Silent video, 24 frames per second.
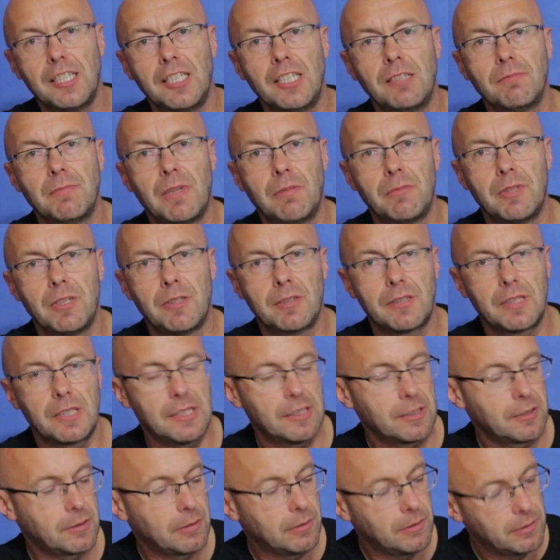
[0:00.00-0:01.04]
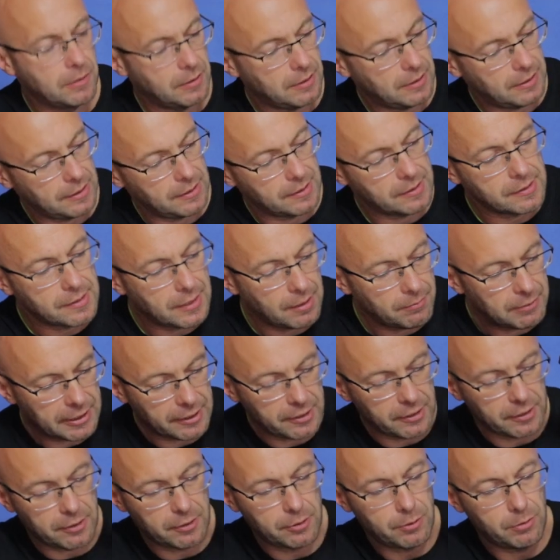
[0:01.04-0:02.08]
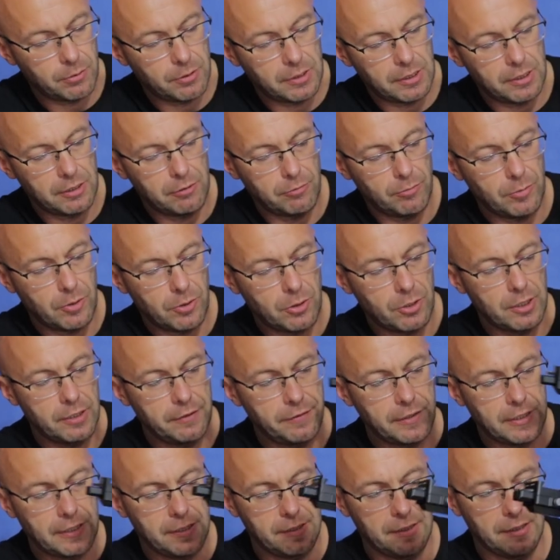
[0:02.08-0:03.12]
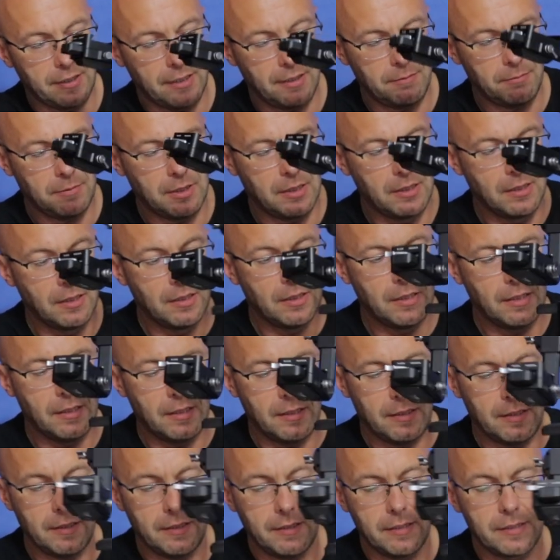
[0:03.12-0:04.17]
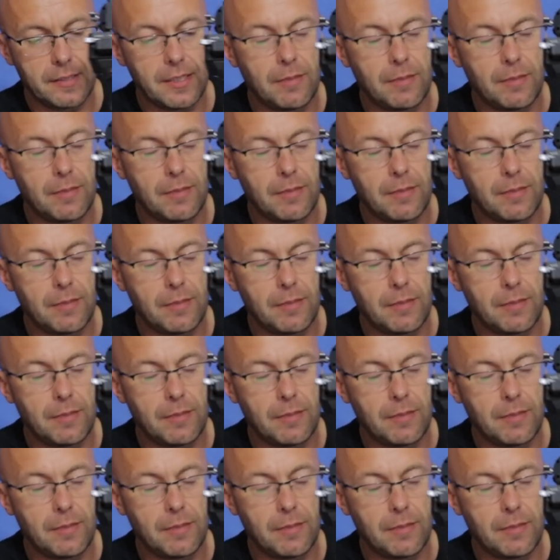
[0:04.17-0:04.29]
i mamy od razu e, zamek, który umożliwia nam e,